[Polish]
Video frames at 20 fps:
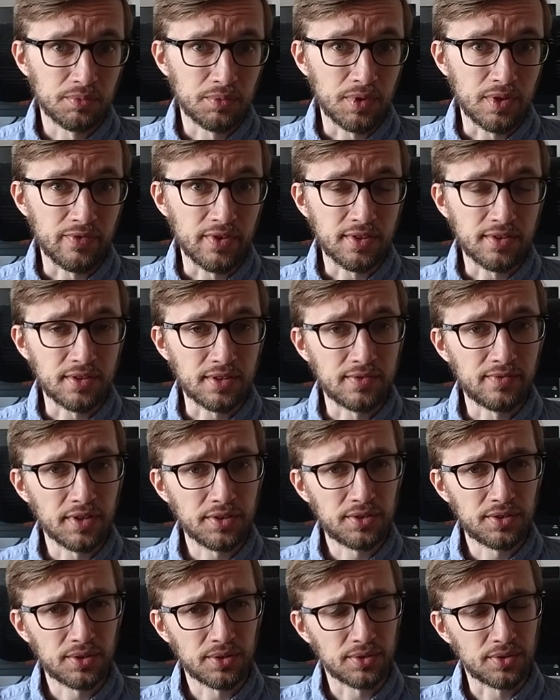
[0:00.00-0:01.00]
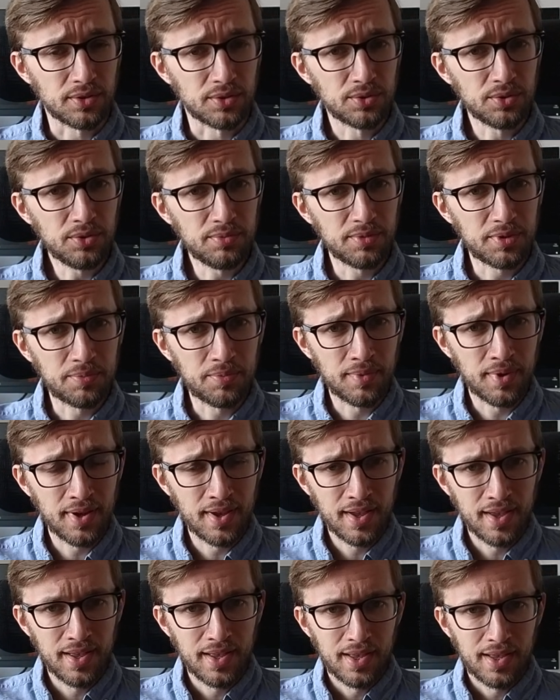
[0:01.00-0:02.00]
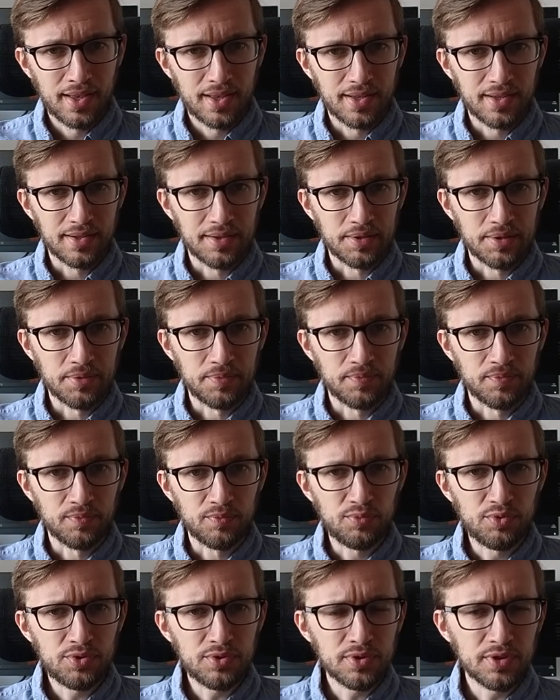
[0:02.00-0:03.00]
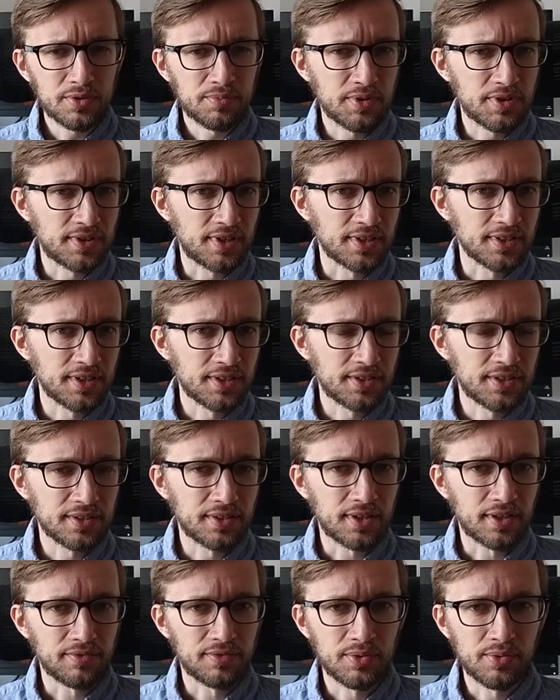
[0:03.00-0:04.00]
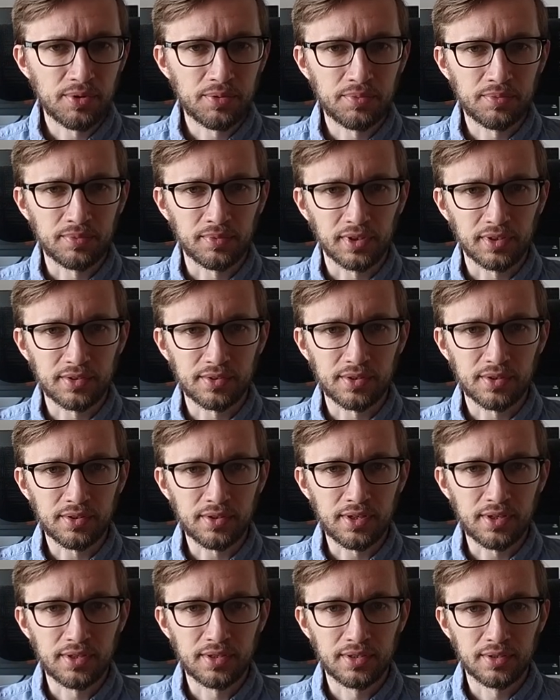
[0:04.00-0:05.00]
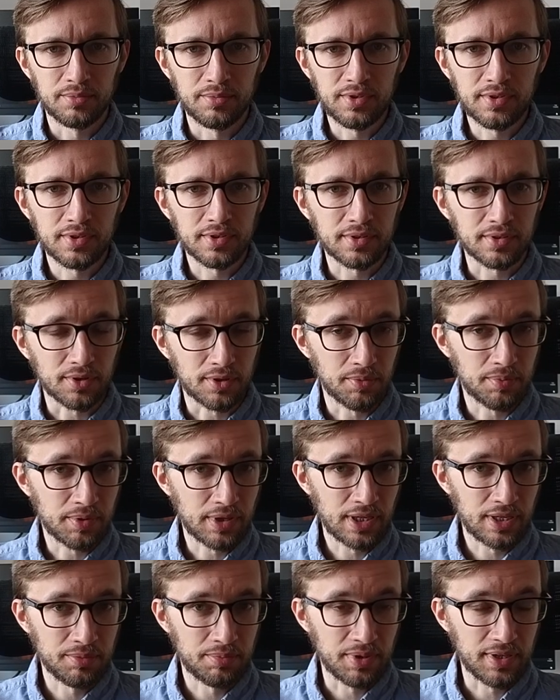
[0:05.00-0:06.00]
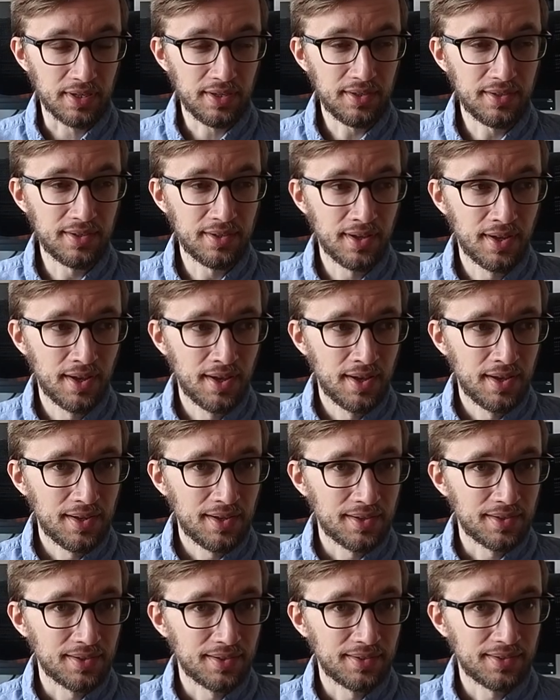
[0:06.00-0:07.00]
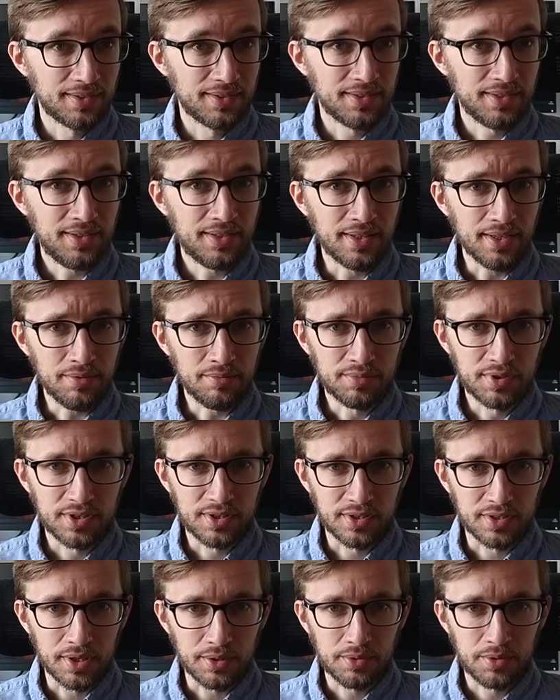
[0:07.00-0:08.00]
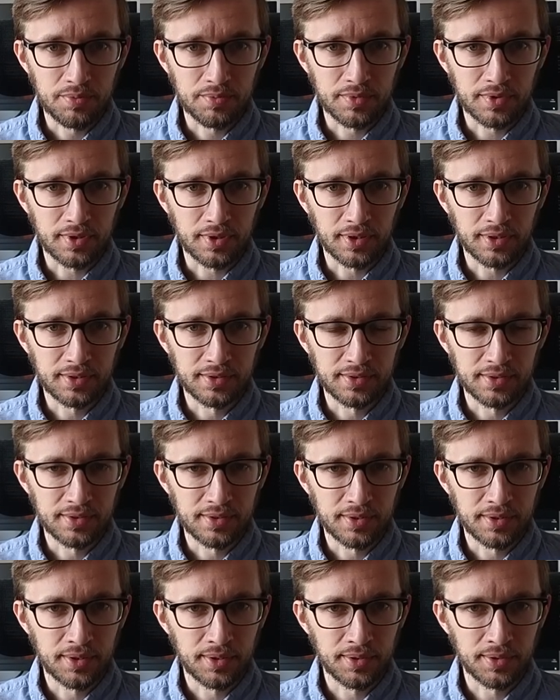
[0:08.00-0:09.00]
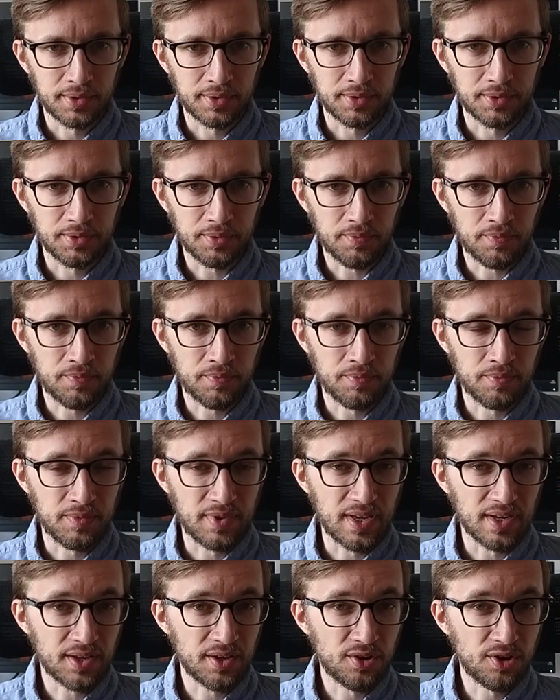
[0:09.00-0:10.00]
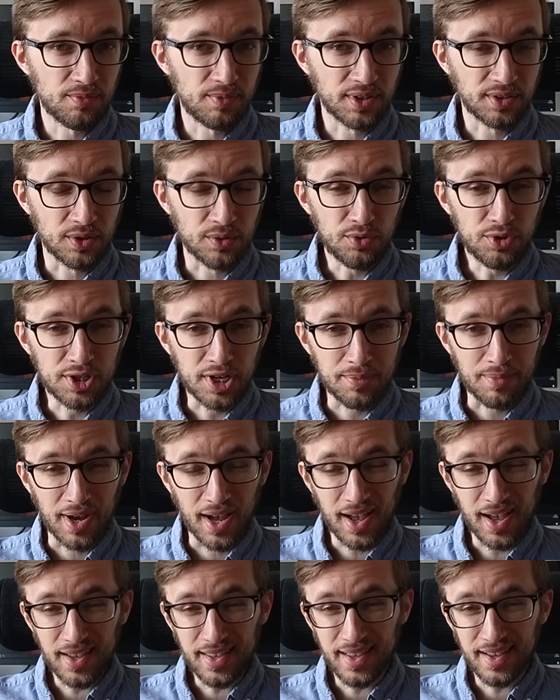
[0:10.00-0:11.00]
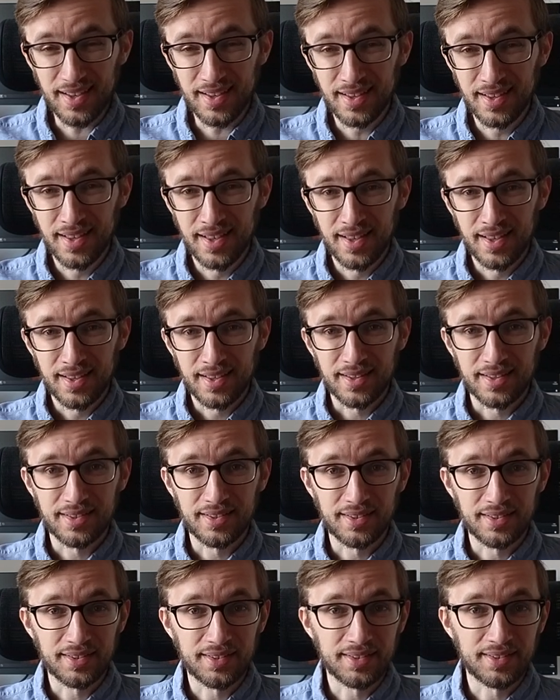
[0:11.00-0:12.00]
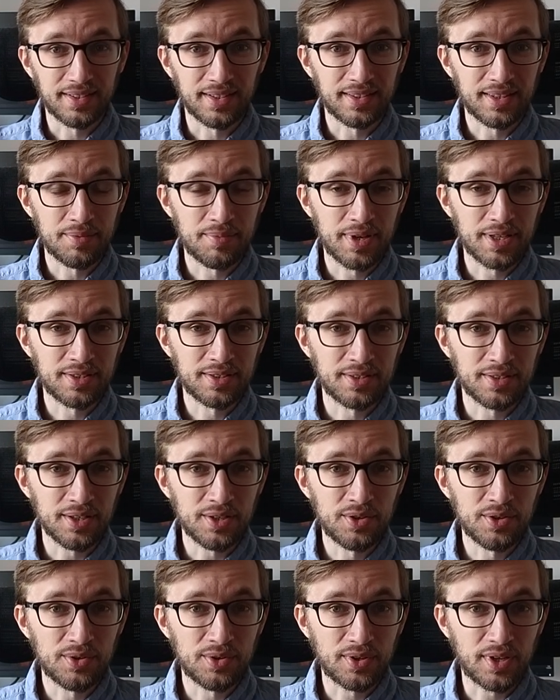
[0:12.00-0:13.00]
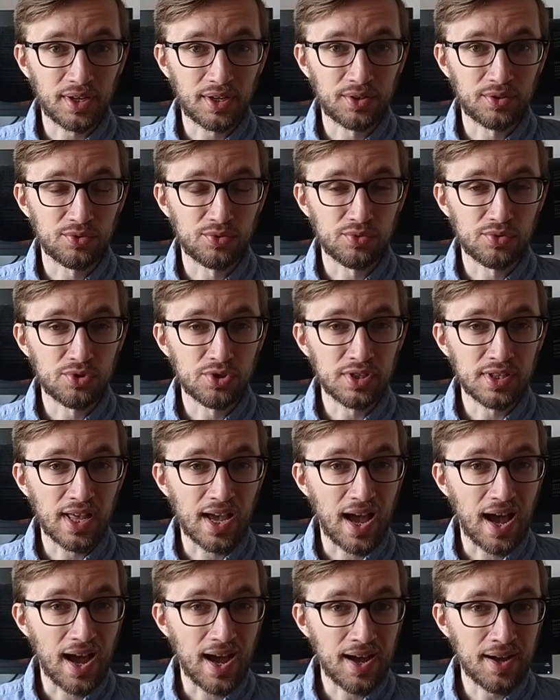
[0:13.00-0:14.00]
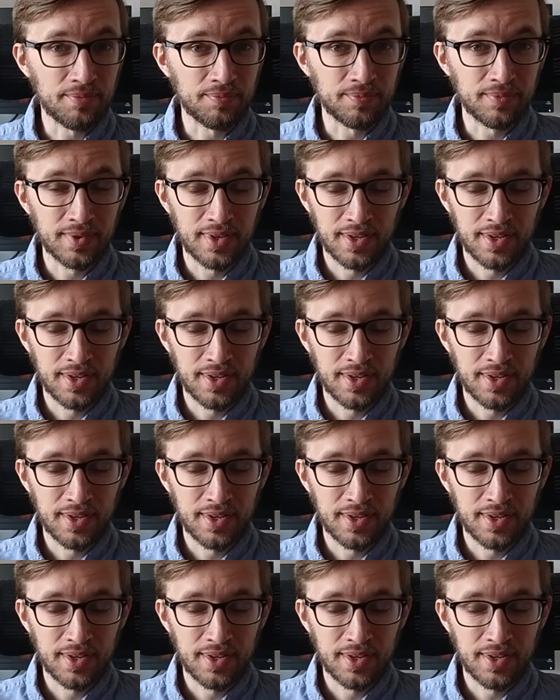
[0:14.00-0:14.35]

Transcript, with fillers: mniej więcej 2007 e, Puszując po internecie trafiłem na stronę mises.pl e, i tam przeczytałem tekst jakiego Mateusza Machaja na temat tego, jak drużyna A